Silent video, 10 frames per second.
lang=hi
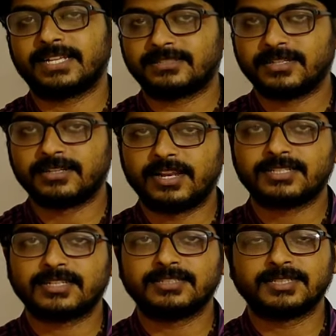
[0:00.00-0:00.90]
एंड सेंट्रल
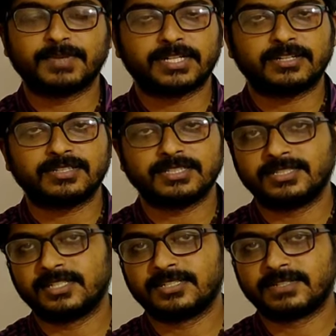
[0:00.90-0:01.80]
एक्साइज इंस्पेक्टर सी
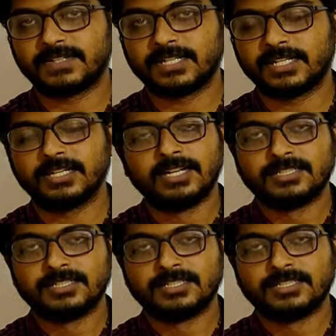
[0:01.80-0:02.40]
जी एल सेवनटीन